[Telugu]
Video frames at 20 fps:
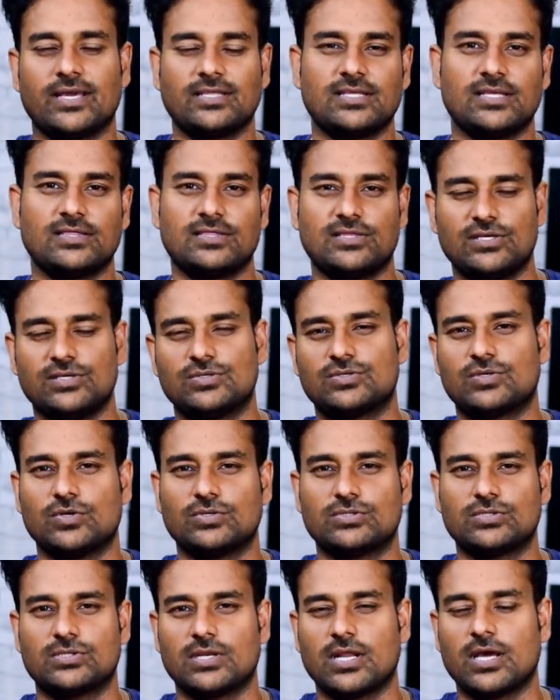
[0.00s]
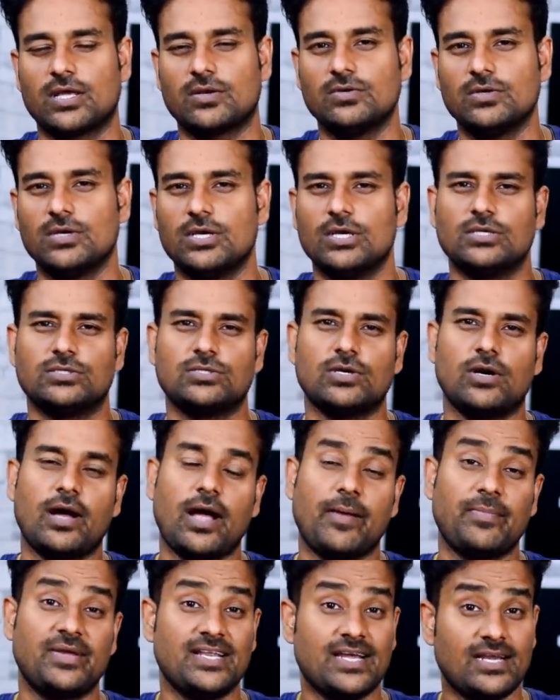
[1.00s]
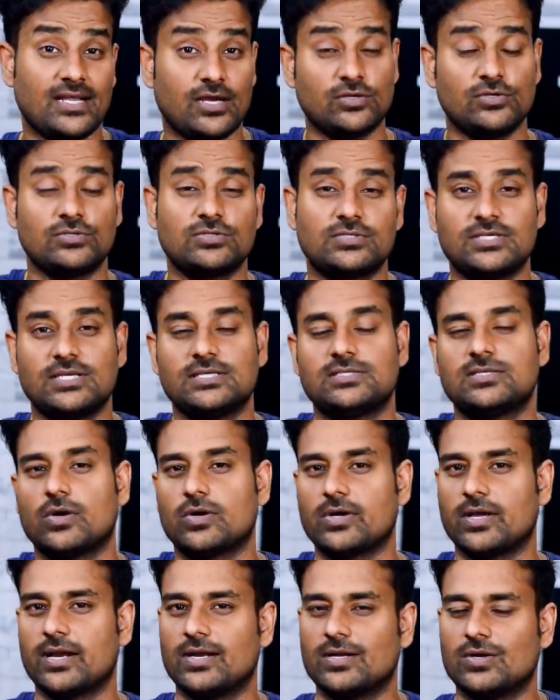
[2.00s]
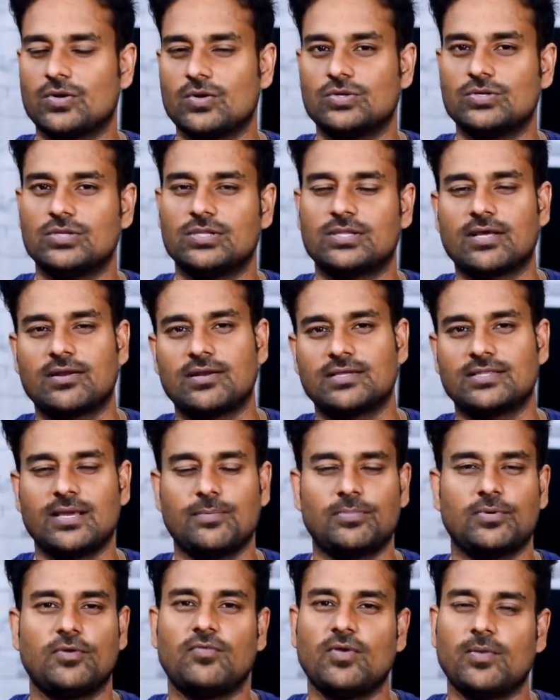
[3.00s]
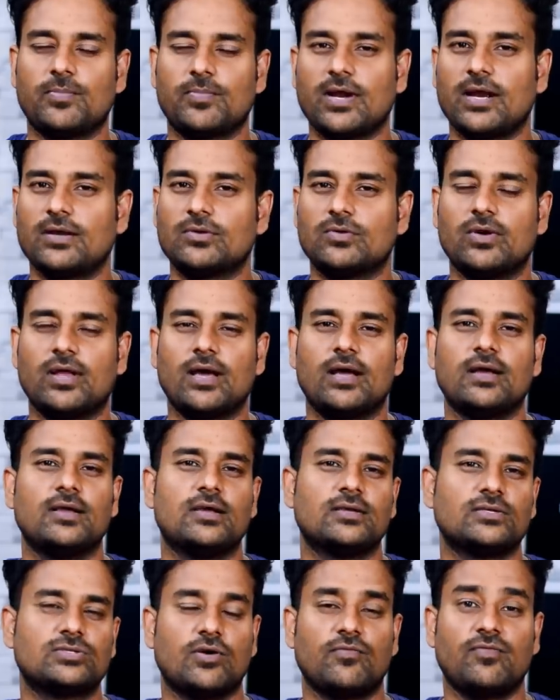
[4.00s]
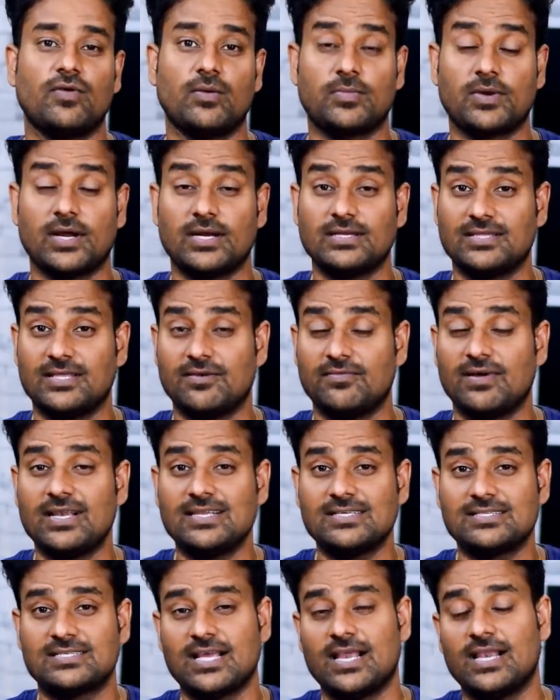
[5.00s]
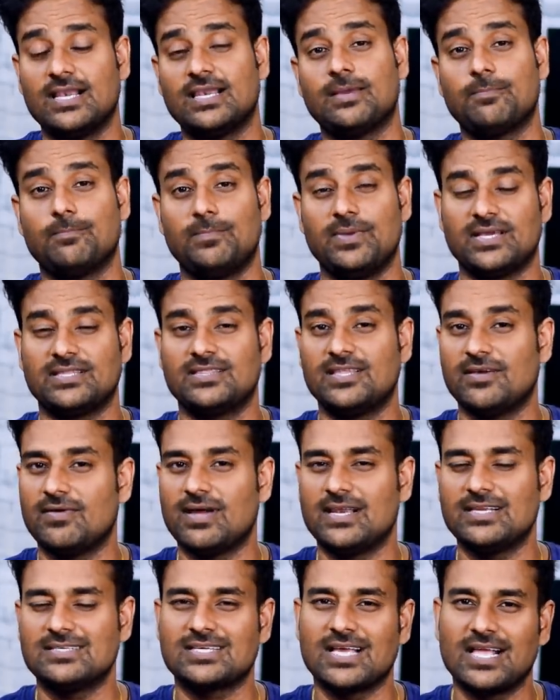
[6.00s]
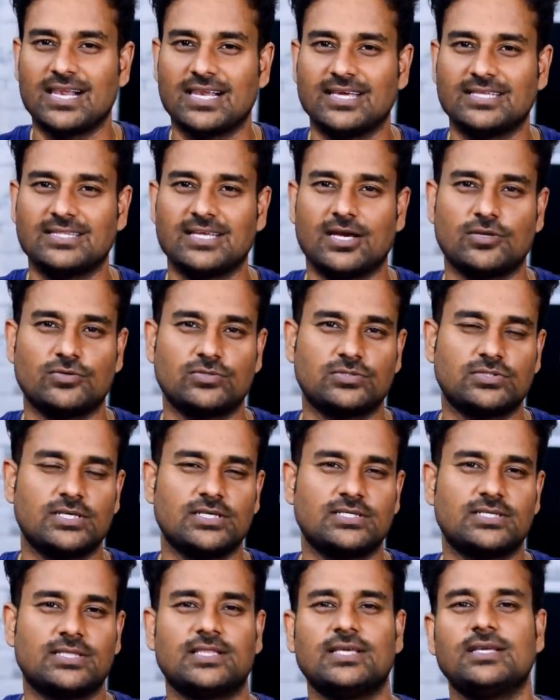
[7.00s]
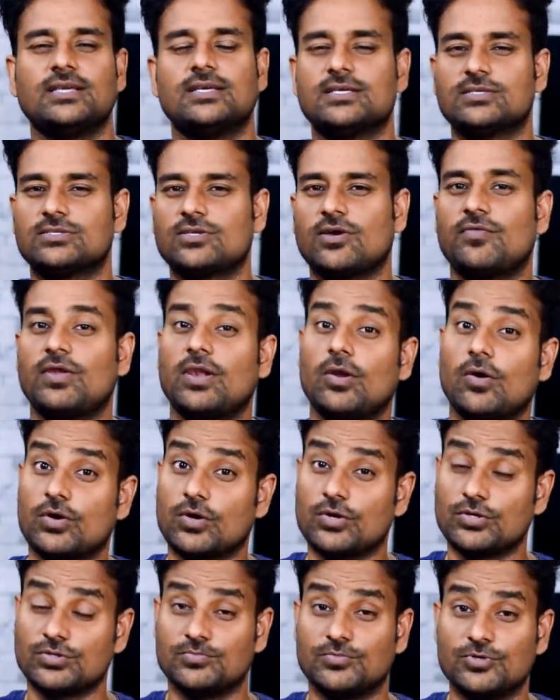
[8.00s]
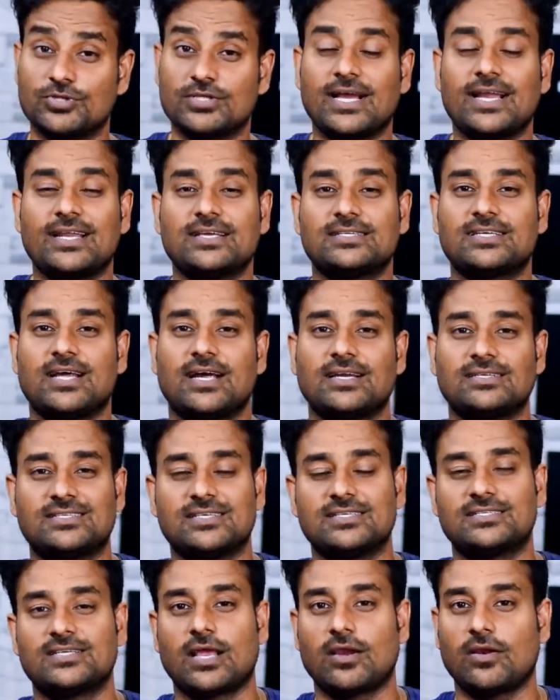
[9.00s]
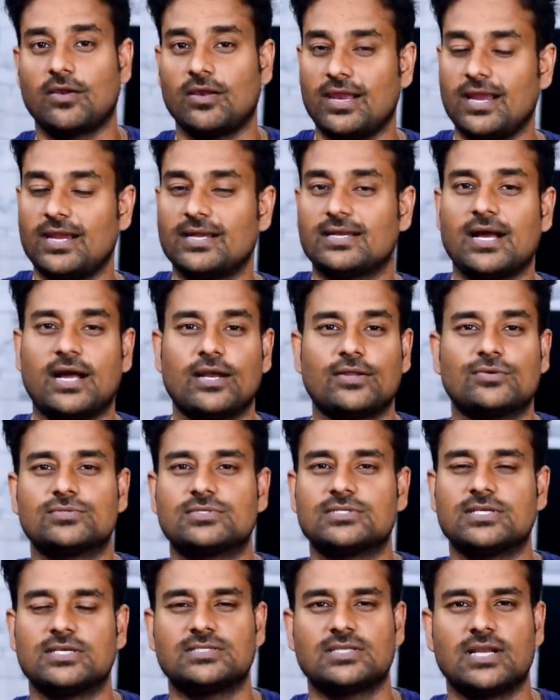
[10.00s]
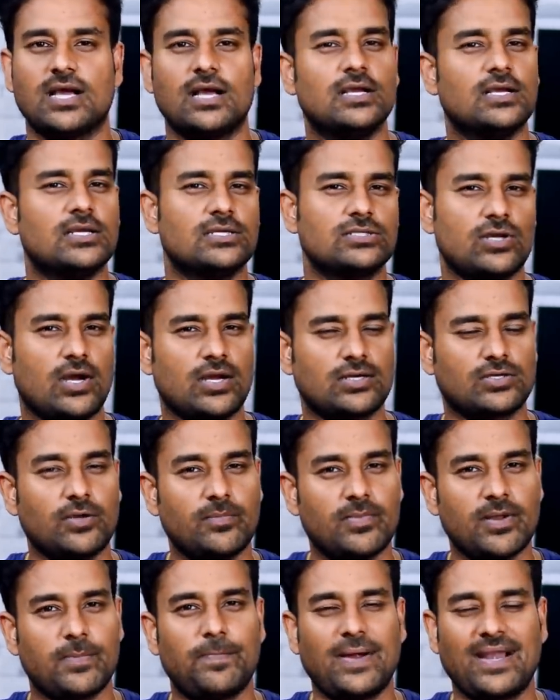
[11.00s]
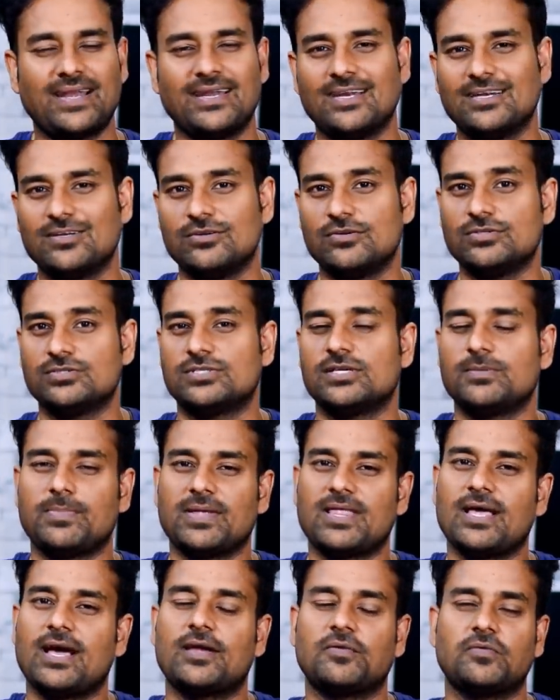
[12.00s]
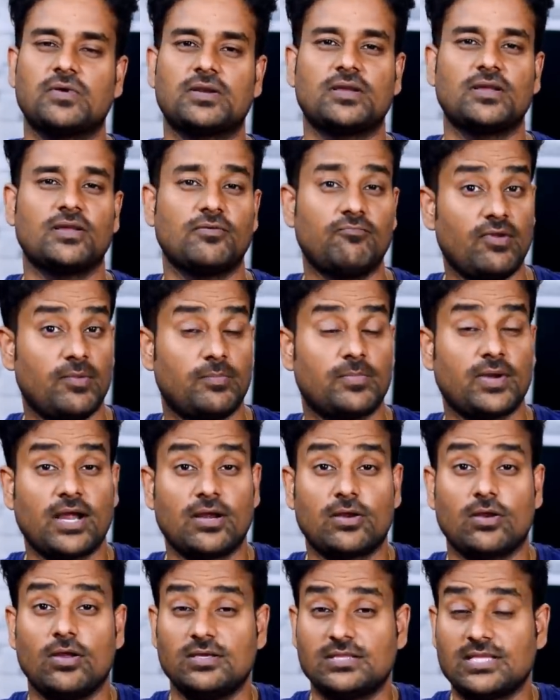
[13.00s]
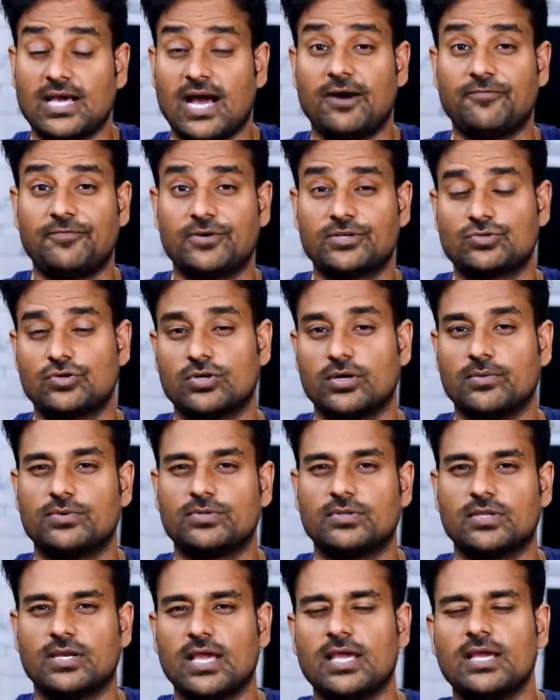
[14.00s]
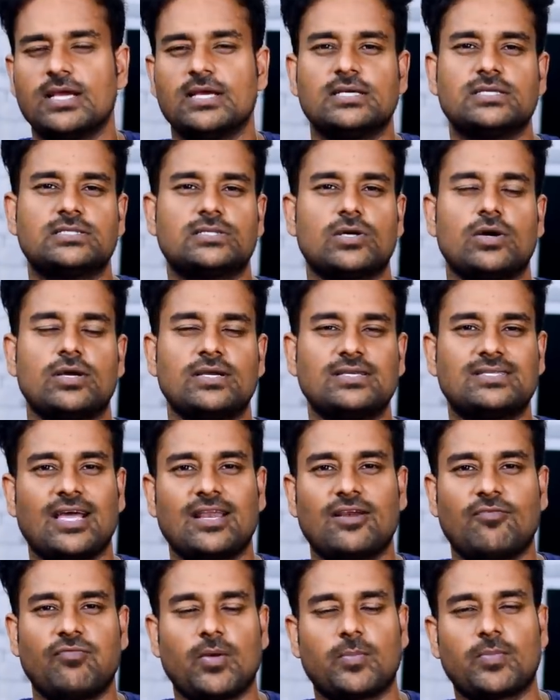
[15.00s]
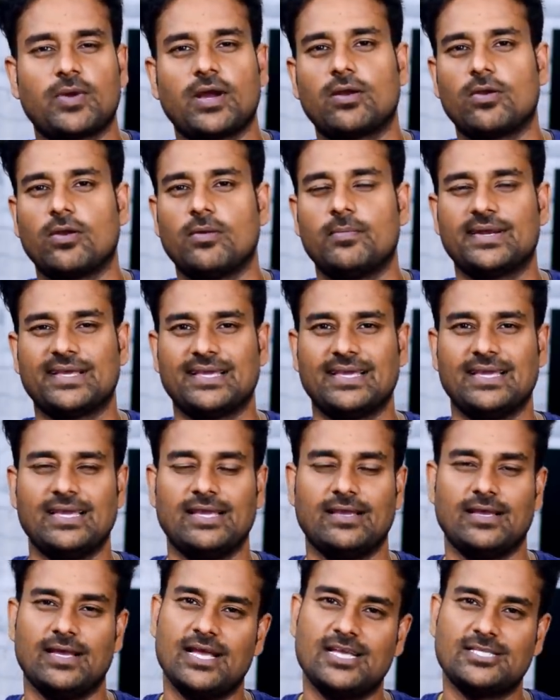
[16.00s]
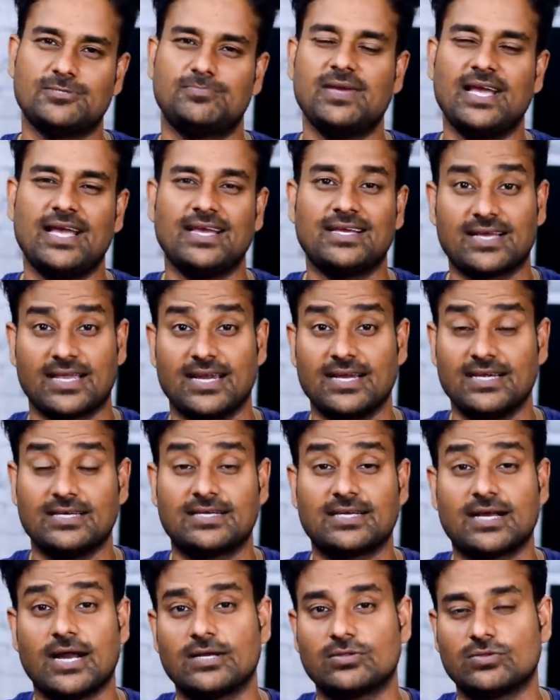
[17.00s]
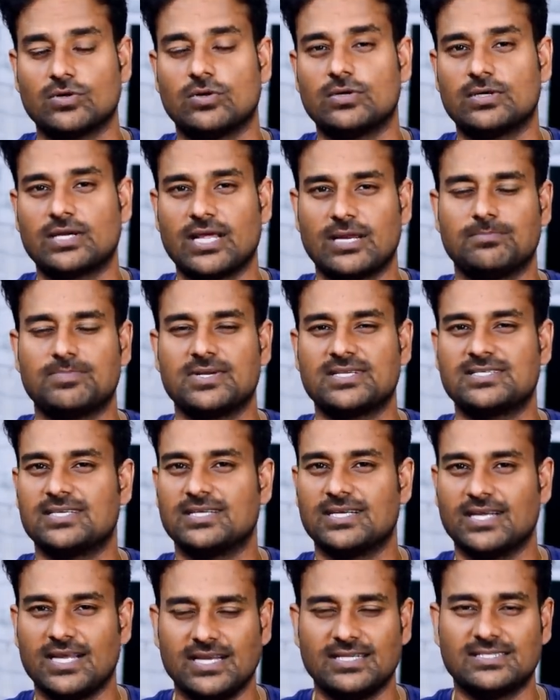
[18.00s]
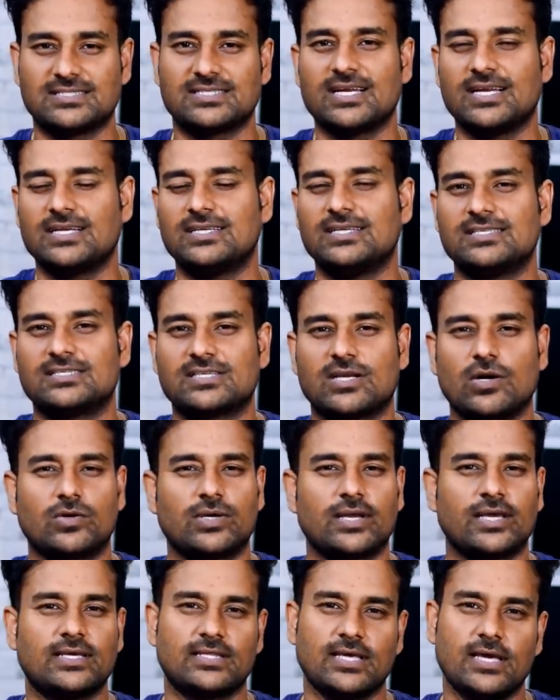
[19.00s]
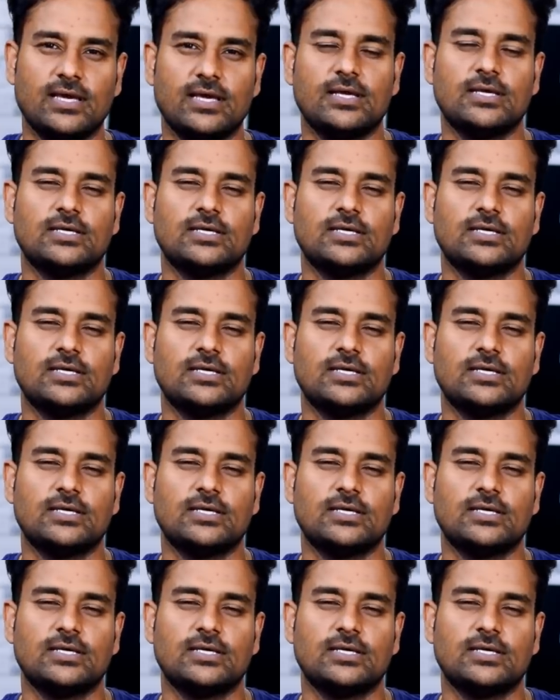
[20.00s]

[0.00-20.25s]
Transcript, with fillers: అయితే తీసుకొస్తున్నారు సో అమెజాన్ అనౌన్స్ చేసిన ఒక రెండు రోజుల తర్వాత ఇప్పుడు ఫ్లిప్కార్ట్ కూడా సో ఫ్లిప్కార్ట్ దివాళీ సేల్ని బిగ్ దివాళీ సేల్ని అయితే అనౌన్స్ చేసింది సో వీళ్ళు ఒకరోజు ముందుగానే స్టార్ట్ చేశారు లేట్గా అనౌన్స్ చేసిన సో అక్టోబర్ పన్నెండు నుంచి పదహారు వరకు ఫ్లిప్కార్ట్లో అయితే ఆఫర్స్ ఉండబోతున్నాయి సో ఈసారి ఫ్లిప్కార్ట్లో మనకి ఎస్బీఐ క్రెడిట్ కార్డ్తో టెన్ పర్సెంట్ ఇన్స్టెంట్ డిస్కౌంట్ అయితే